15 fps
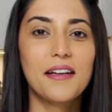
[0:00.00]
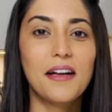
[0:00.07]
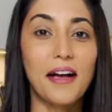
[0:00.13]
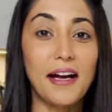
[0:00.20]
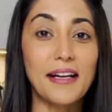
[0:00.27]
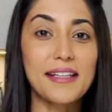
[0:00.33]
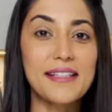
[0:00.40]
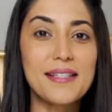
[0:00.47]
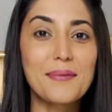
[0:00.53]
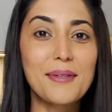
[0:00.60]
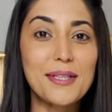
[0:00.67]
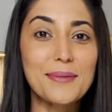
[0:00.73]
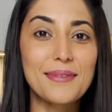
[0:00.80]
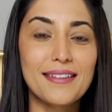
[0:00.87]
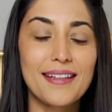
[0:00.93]
Herkese
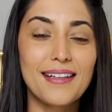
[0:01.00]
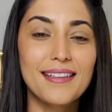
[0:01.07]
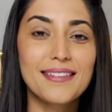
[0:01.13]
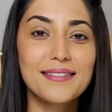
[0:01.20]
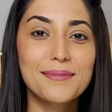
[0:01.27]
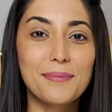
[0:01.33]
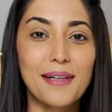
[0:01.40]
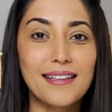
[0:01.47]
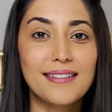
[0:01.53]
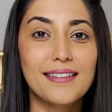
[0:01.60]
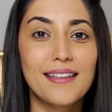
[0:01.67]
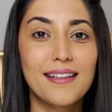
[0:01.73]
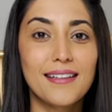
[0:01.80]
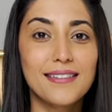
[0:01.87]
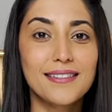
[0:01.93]
merhabalar, ben
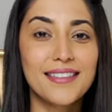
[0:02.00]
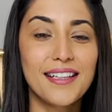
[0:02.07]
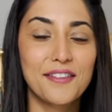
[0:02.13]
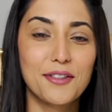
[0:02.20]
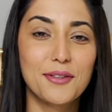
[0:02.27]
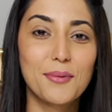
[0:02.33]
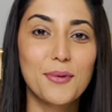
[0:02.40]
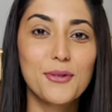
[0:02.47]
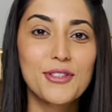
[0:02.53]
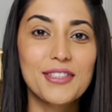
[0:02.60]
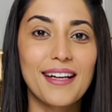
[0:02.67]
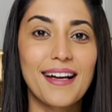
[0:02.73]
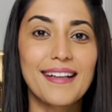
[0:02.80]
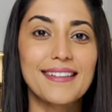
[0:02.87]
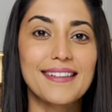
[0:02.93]
Nihan. Kanalıma hoş
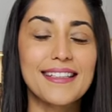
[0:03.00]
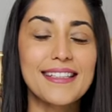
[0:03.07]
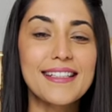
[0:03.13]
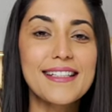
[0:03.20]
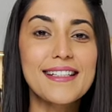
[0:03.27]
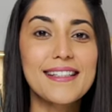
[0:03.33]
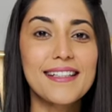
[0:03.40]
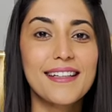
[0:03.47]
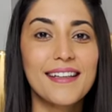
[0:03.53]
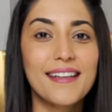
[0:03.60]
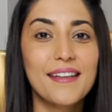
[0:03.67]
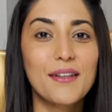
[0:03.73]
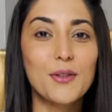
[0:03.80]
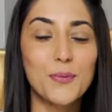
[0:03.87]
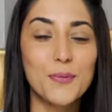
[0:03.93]
geldiniz.
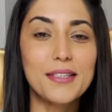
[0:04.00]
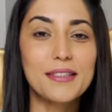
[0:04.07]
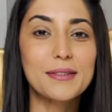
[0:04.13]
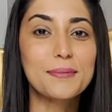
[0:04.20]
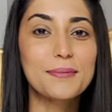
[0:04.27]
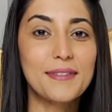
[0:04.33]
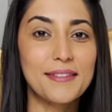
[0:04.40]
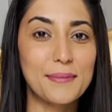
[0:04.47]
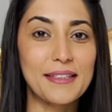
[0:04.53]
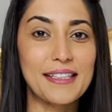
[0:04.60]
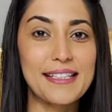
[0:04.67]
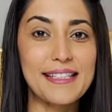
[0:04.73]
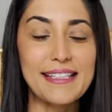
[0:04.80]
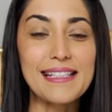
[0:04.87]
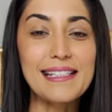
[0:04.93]
Umarım
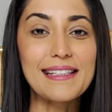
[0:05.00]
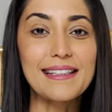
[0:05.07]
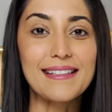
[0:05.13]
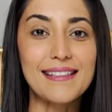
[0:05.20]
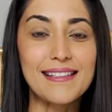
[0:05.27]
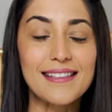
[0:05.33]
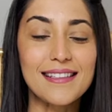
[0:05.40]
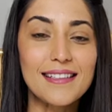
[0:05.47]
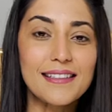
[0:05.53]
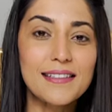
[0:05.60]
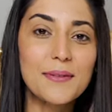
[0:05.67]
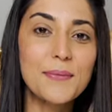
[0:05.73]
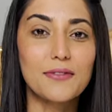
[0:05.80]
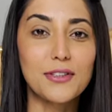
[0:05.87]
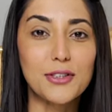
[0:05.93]
hepiniz iyisinizdir.
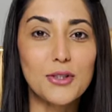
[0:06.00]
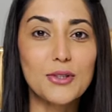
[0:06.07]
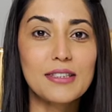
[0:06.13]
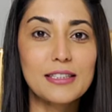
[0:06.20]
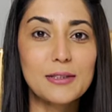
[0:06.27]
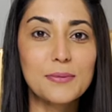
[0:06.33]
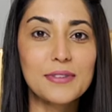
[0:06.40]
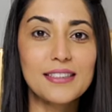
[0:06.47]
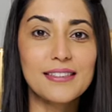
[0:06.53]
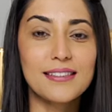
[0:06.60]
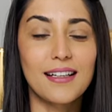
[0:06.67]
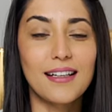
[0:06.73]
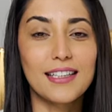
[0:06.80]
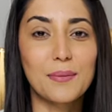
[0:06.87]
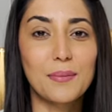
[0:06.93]
Videolarımı
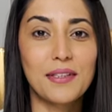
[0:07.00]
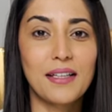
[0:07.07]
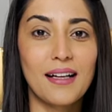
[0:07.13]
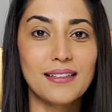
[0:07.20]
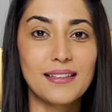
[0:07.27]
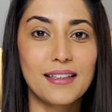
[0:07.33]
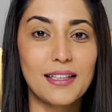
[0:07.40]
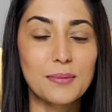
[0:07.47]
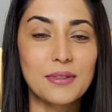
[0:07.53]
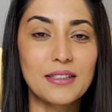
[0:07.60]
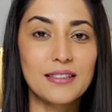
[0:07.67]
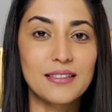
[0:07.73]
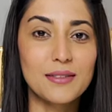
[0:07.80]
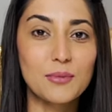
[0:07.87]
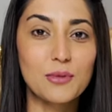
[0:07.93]
takip edenler
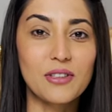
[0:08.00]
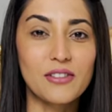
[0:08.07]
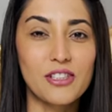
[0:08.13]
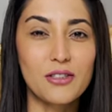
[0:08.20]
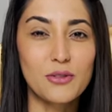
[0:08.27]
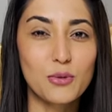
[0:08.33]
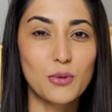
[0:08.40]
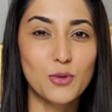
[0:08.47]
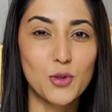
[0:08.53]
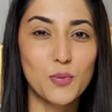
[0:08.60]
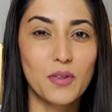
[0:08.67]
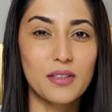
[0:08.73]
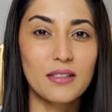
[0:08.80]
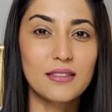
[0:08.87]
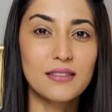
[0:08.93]
bilir. Bu açılış
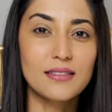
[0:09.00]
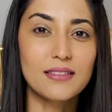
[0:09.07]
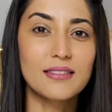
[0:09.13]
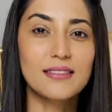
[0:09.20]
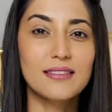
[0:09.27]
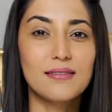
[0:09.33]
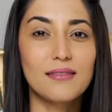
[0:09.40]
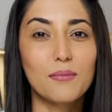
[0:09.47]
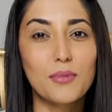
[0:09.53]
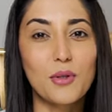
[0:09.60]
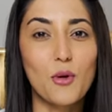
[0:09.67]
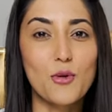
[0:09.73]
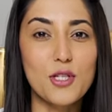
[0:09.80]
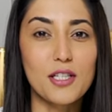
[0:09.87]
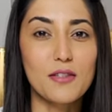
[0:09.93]
konuşmalarını bir
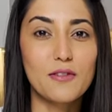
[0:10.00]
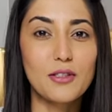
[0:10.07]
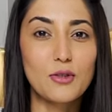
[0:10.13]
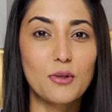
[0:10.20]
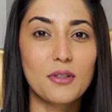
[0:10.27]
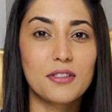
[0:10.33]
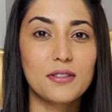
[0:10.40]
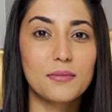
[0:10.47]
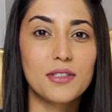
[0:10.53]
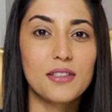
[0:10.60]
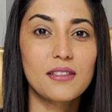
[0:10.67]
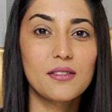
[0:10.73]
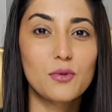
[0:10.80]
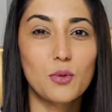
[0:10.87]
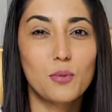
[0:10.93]
önceki
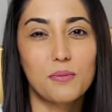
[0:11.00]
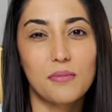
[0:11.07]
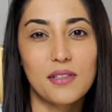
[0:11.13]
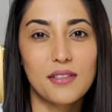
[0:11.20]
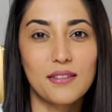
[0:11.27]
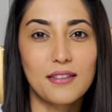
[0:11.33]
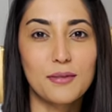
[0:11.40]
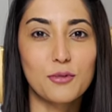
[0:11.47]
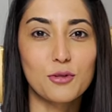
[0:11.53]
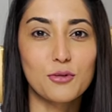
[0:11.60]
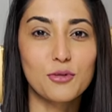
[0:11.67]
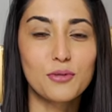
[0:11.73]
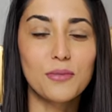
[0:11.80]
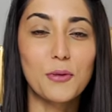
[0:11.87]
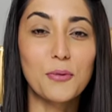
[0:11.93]
videolarımda çok
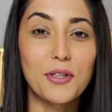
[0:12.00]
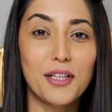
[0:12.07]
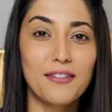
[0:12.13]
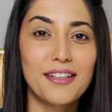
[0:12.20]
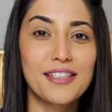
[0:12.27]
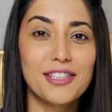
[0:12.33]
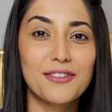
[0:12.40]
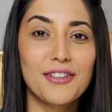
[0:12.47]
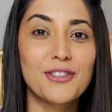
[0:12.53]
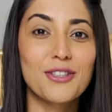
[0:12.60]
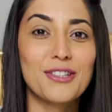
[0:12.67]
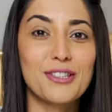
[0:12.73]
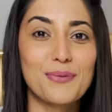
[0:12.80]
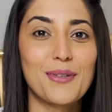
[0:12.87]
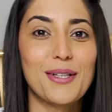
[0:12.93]
beceremiyordum ama yavaş yavaş
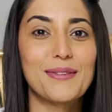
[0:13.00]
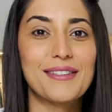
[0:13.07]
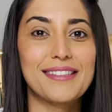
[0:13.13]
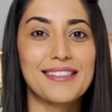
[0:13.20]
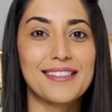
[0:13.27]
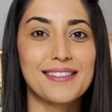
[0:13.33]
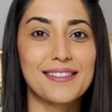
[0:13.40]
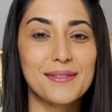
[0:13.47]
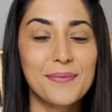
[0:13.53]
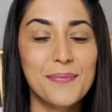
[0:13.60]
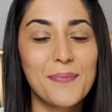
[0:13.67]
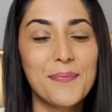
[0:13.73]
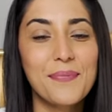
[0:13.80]
alışmaya başladım.